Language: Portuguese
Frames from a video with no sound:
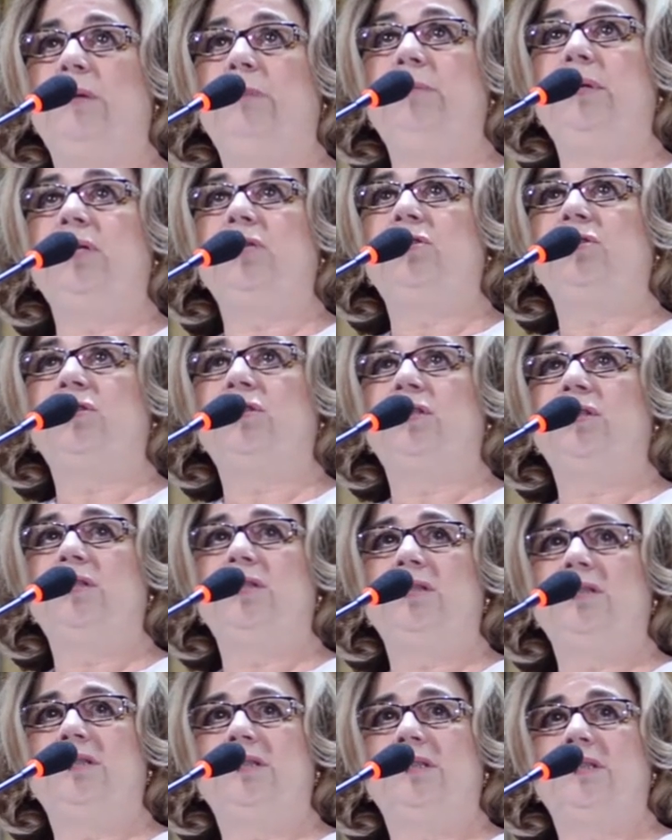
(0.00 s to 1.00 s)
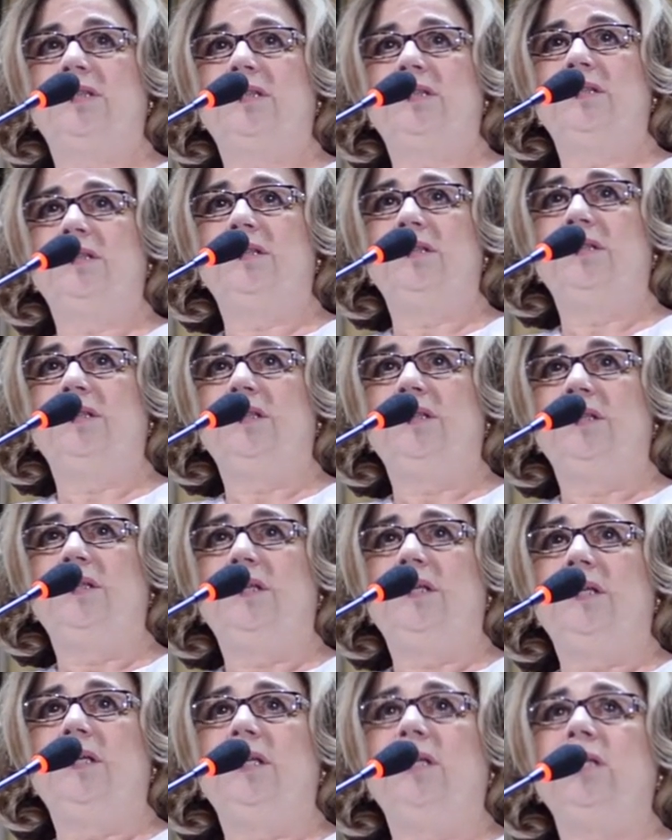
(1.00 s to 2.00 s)
da Pesquisa.
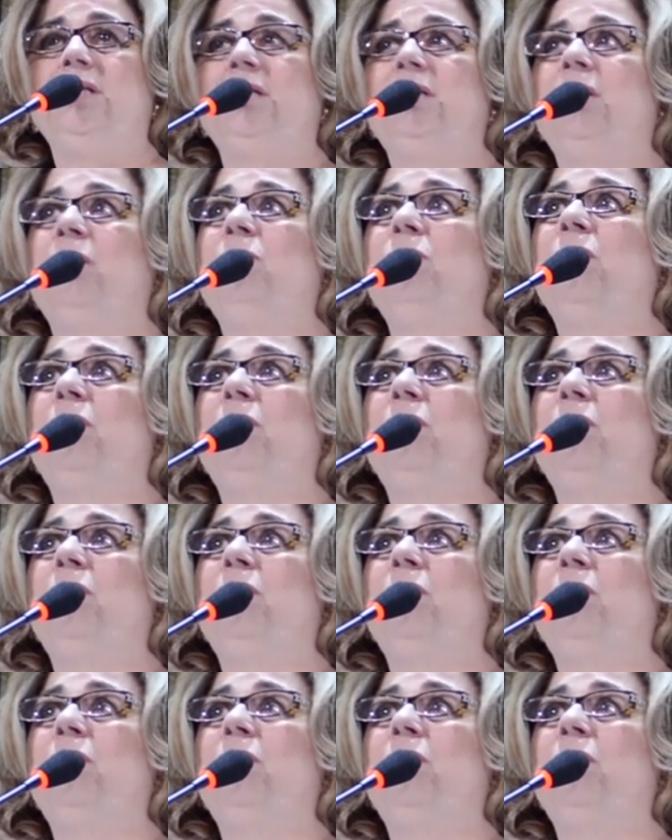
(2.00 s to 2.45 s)
Então,